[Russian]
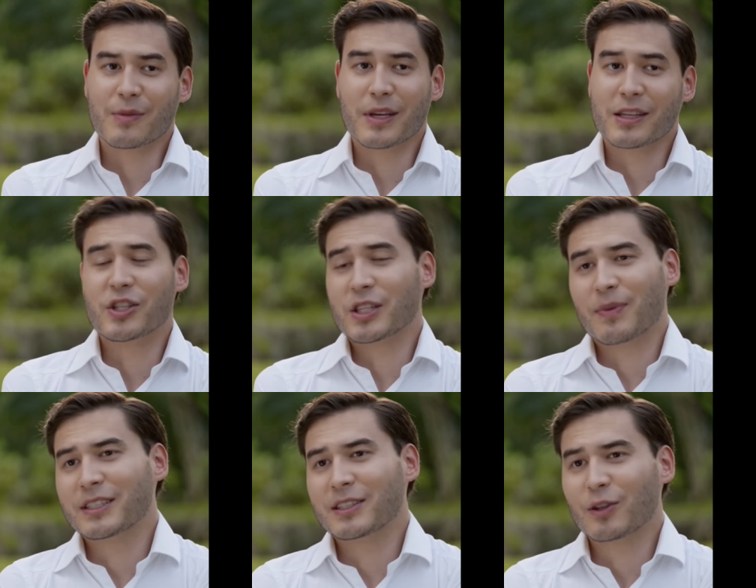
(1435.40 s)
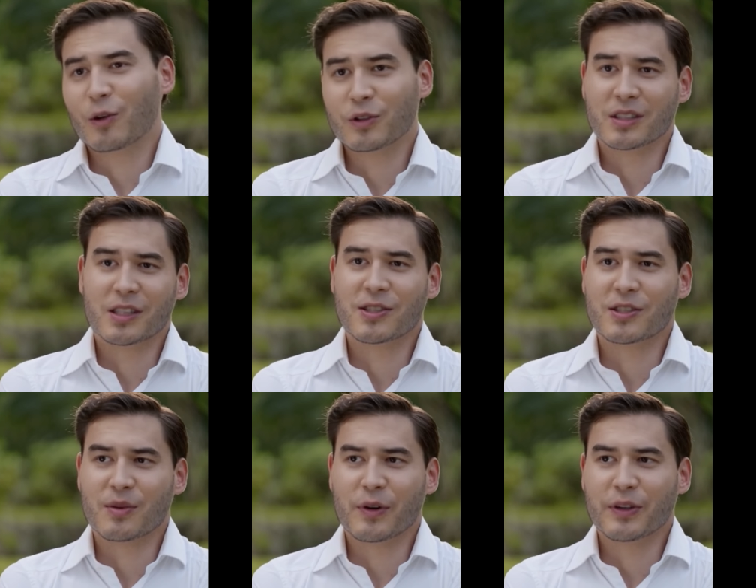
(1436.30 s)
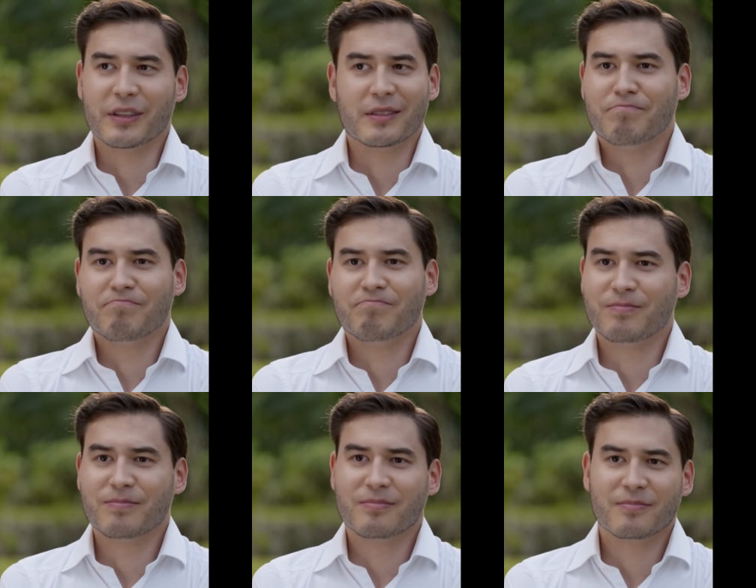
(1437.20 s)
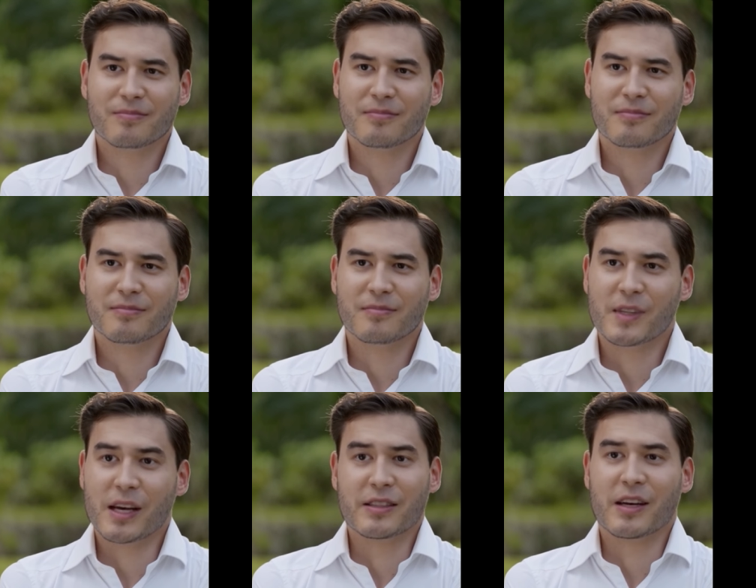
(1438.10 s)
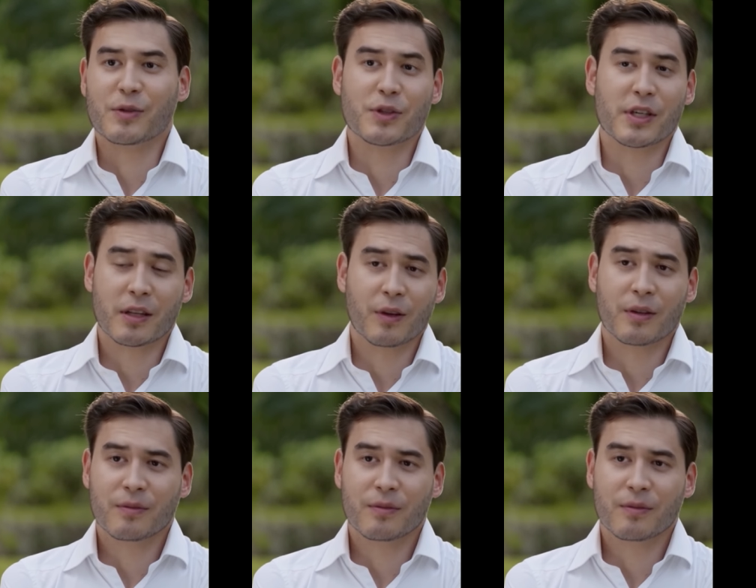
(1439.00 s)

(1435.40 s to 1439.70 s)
если меня сейчас спросить, кто уйдет на следующей церемонии, я не знаю сейчас ответ.